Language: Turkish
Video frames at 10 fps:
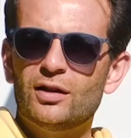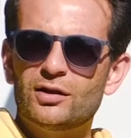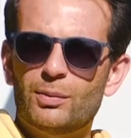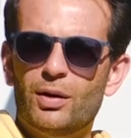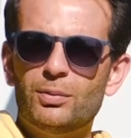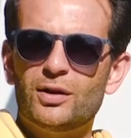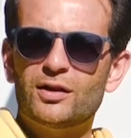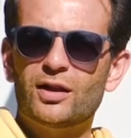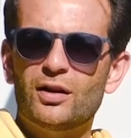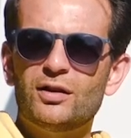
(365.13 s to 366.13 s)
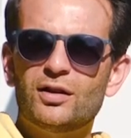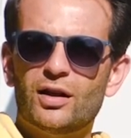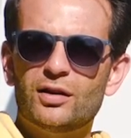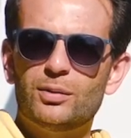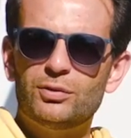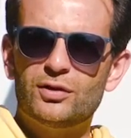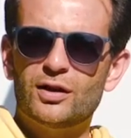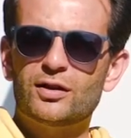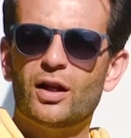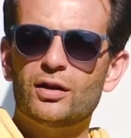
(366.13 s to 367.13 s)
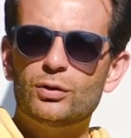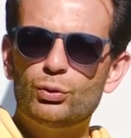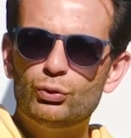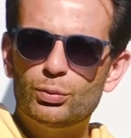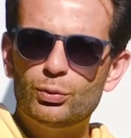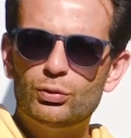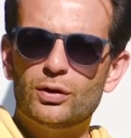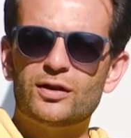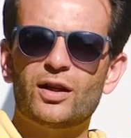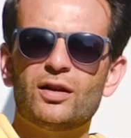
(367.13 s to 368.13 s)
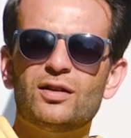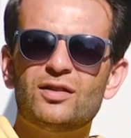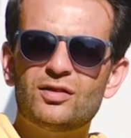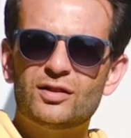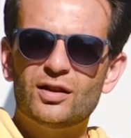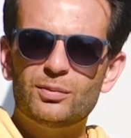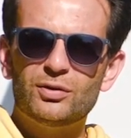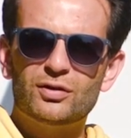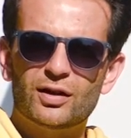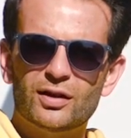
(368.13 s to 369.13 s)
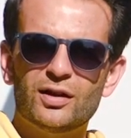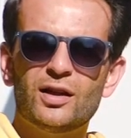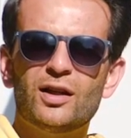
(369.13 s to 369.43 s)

tamamıyla kendi irademizle, kendi gücümüzle, kendi isteğimizle